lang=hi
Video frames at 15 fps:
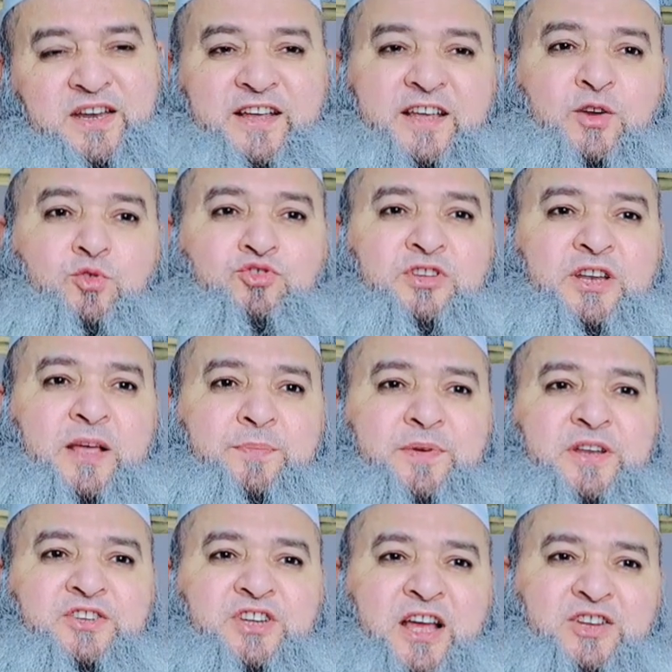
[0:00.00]
लेकिन उसने
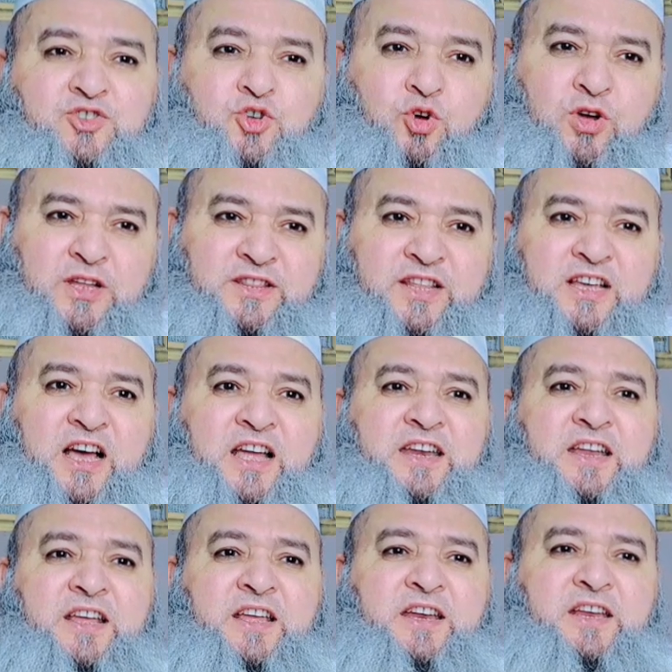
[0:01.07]
अपनी शान शौकत
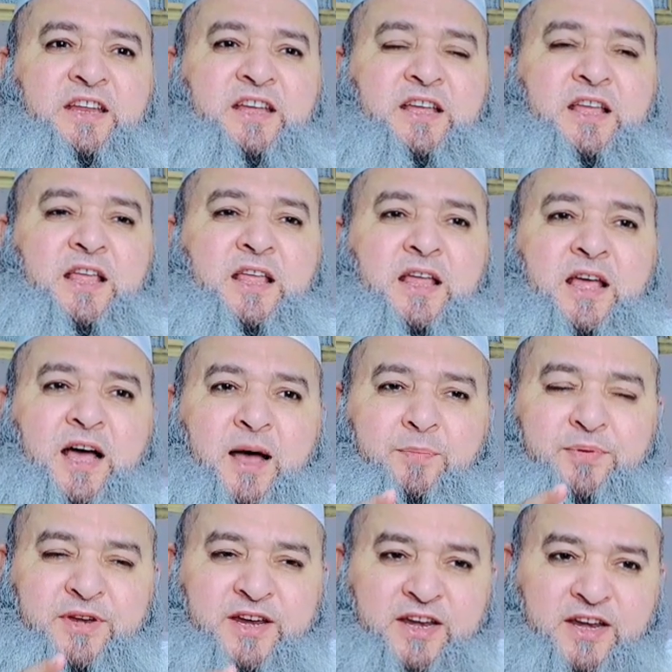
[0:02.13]
दिखाने के लिए
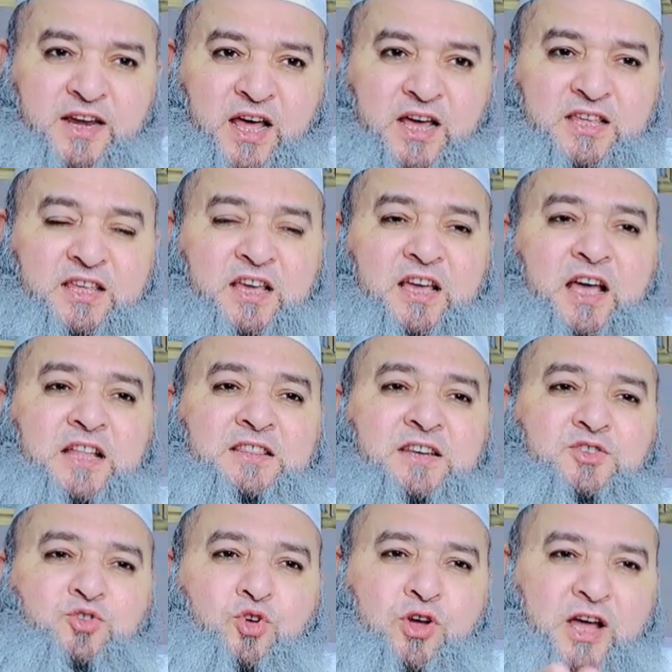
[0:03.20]
अपनी नाक की
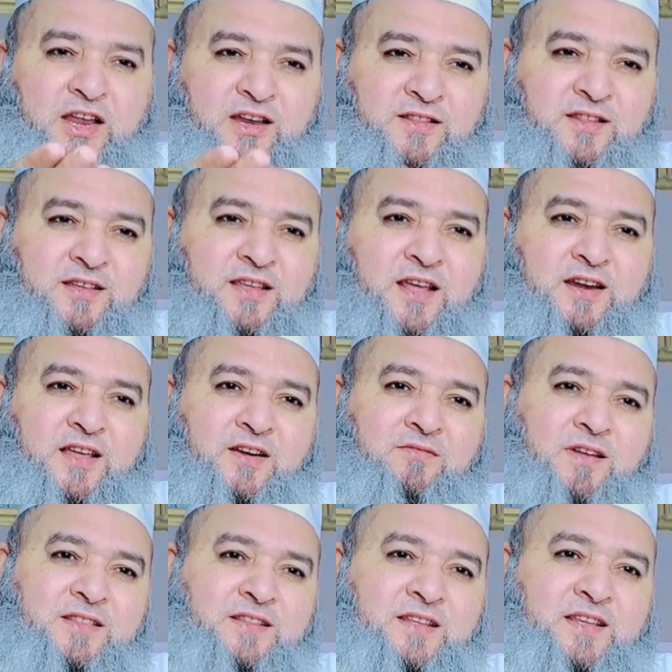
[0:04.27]
खातिर सौ खाने तैयार
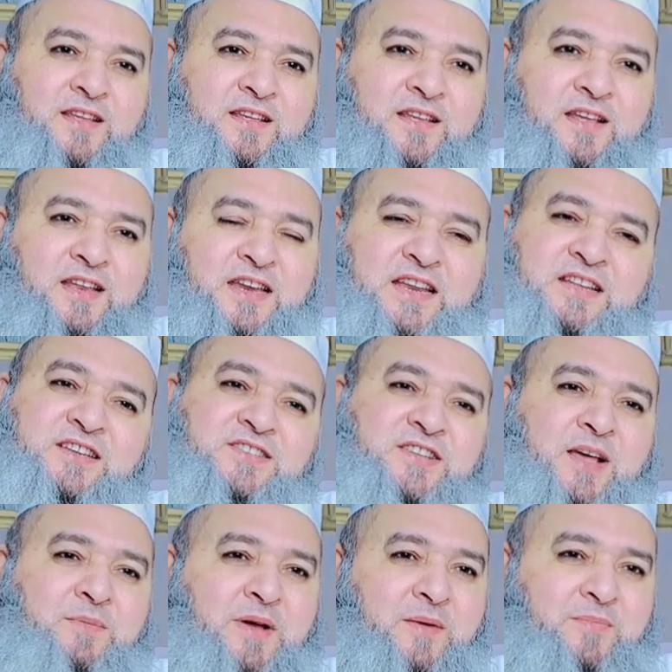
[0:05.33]
करवा दिए लीजिए
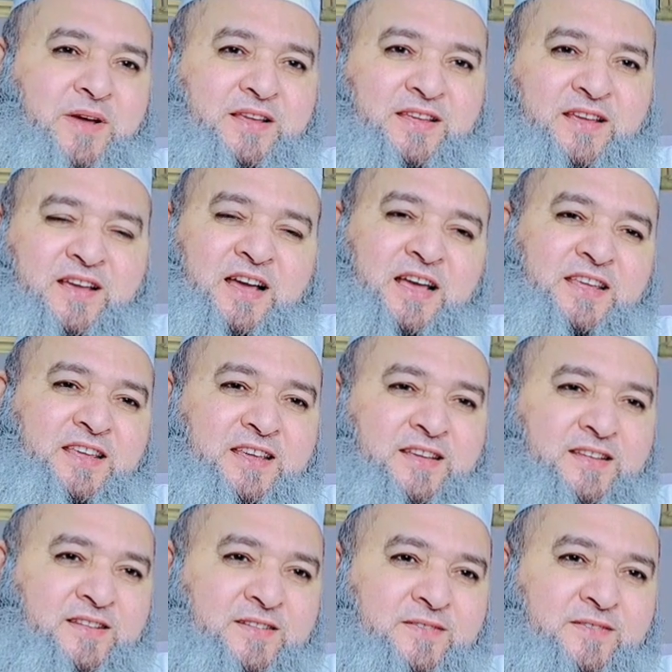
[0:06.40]
साहब आप आइए खाइए